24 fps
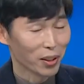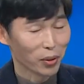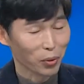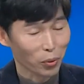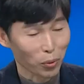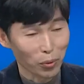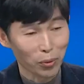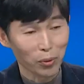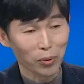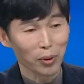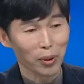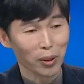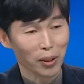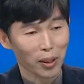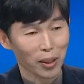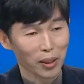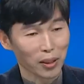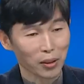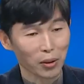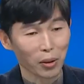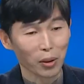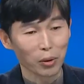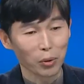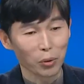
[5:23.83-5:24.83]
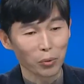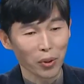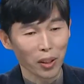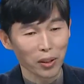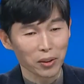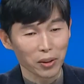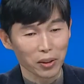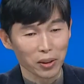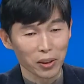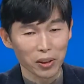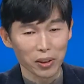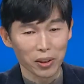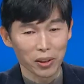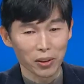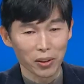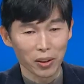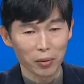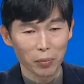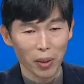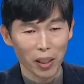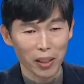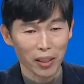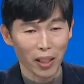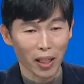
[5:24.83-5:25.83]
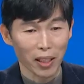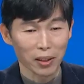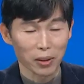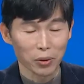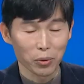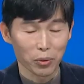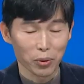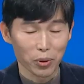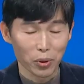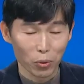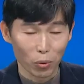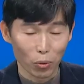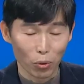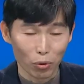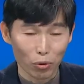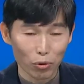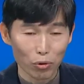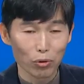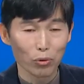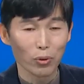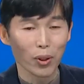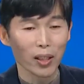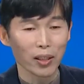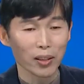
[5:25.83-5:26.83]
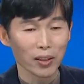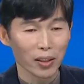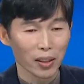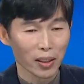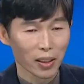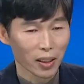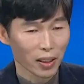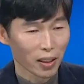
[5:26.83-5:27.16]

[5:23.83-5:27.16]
또 그걸 통해서 그 지역만이 가지고 있는 고유한